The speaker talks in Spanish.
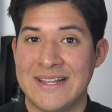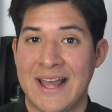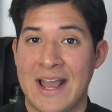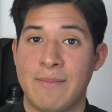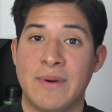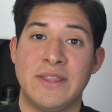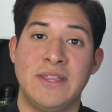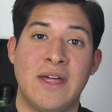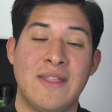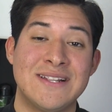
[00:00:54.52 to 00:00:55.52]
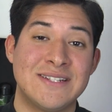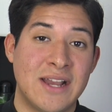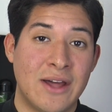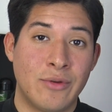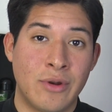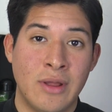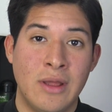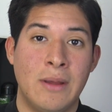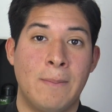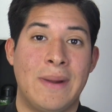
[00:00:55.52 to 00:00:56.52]
es la capacidad del secador
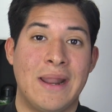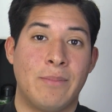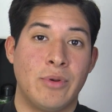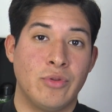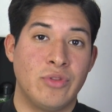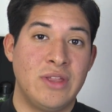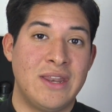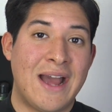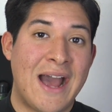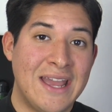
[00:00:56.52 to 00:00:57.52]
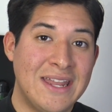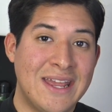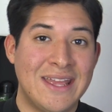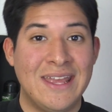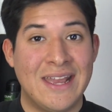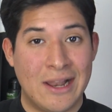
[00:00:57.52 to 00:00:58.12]
para producir aire y